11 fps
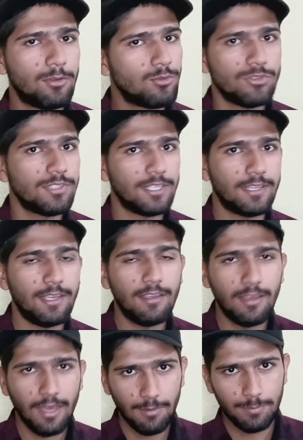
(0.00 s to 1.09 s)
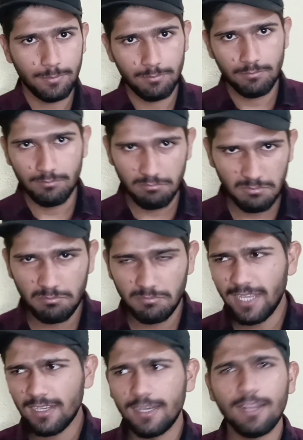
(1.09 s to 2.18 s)
क्वेश्चन रहते हैं आप
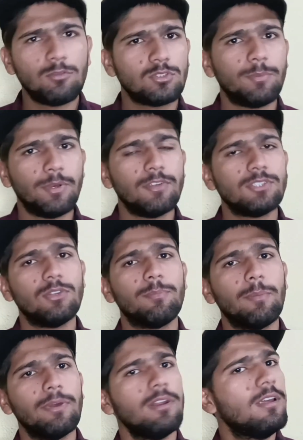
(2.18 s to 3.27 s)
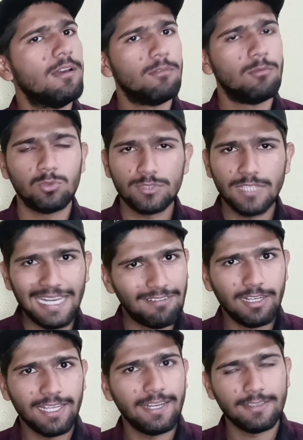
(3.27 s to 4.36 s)
देख लेना आप उसके प्रीवियस ईयर पेपर उसके
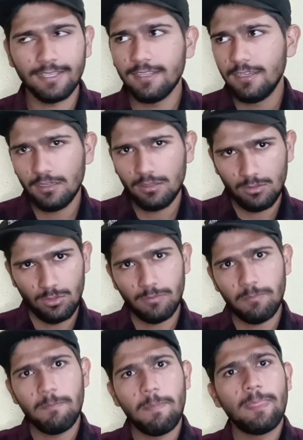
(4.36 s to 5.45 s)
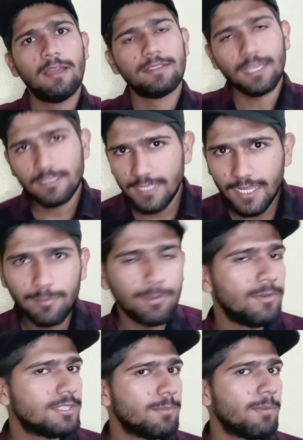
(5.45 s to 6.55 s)
लेवल के ही रहते हैं और दक्षिणा के
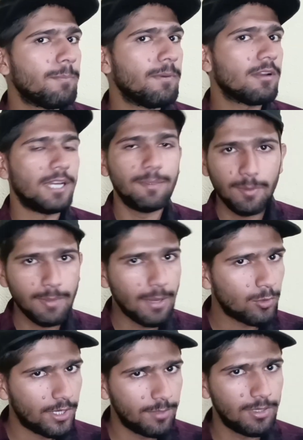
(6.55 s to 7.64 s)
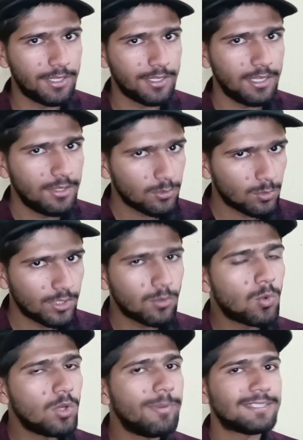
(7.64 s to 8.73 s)
प्रीवियस ईयर पेपर कहीं पर भी आपको नहीं मिलेंगे क्योंकि
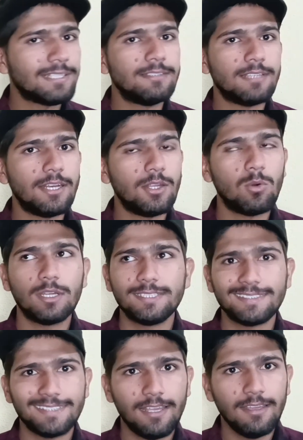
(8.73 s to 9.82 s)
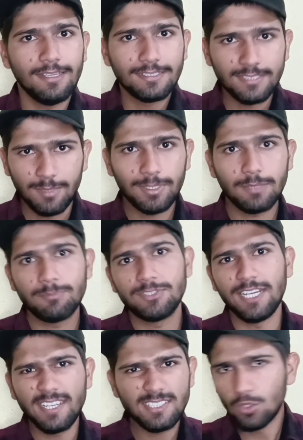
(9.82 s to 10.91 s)
कोई भी ऐसा इंसान नहीं होगा जिसने से मतलब
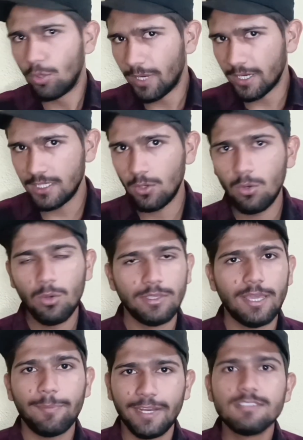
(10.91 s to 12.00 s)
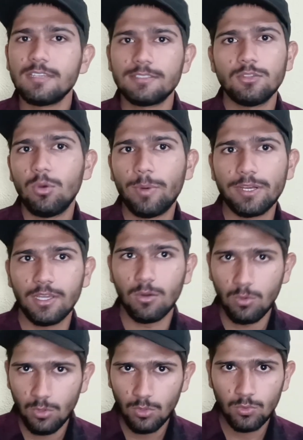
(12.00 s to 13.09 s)
जेड दो बार दिया हो या फिर एन दो बार दिया हो
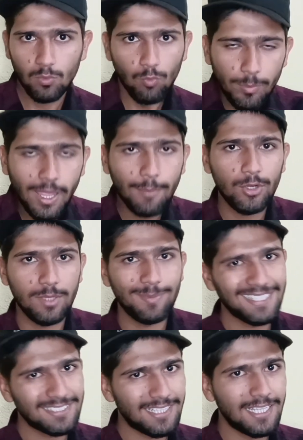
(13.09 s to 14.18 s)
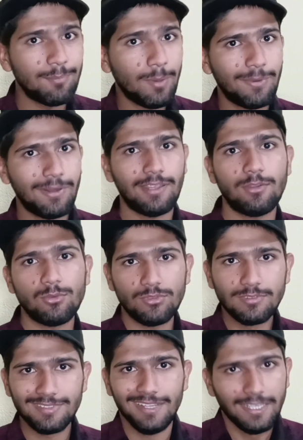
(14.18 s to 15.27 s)
तो वो भी आपको नहीं बता सकता कि पेपर के क्वेश्चन
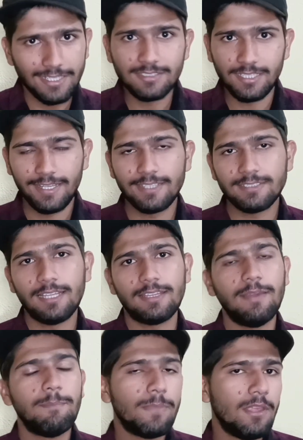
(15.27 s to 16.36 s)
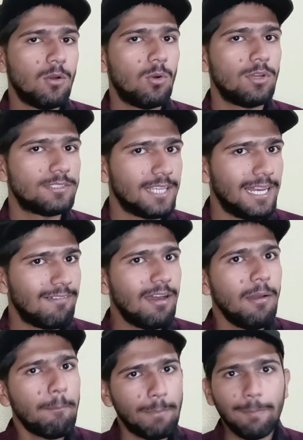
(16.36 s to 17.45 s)
किस तरीके से आते हैं और इसके अलावा
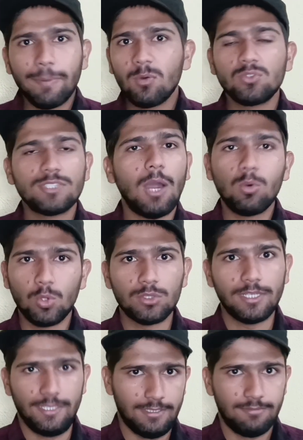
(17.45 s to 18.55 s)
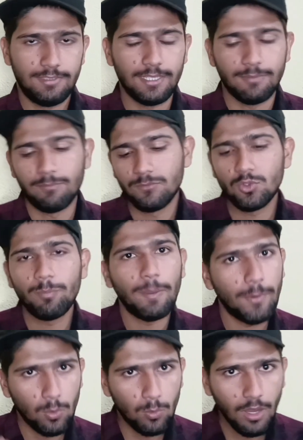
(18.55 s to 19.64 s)
पेपर उसके आउट होते नहीं है ठीक है जो
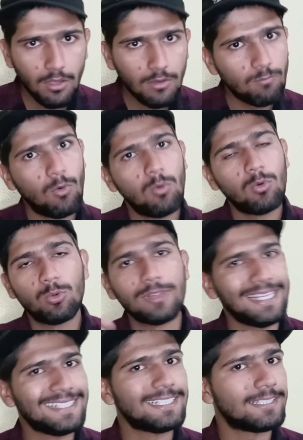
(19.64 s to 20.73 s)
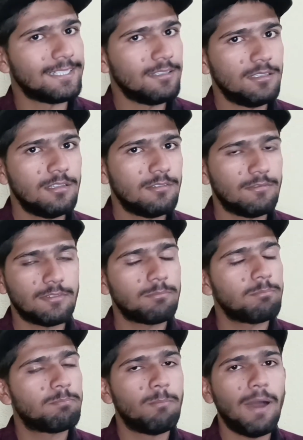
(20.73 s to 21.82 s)
पेपर हुआ वो खुद ले जाते हैं
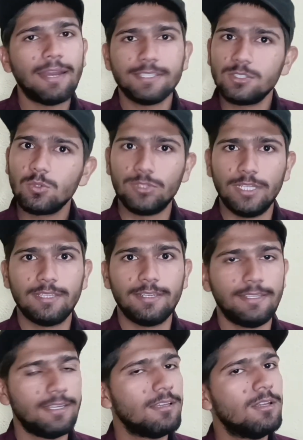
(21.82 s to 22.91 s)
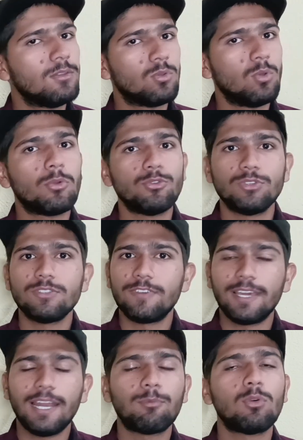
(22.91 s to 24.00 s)
बाहर किसी को देते नहीं है तो ट्यूशन्स
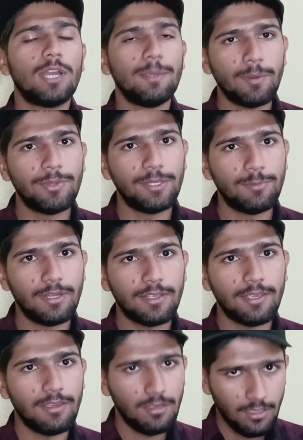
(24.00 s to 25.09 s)
वगैरह आपको कहीं पे भी नहीं मिलेंगे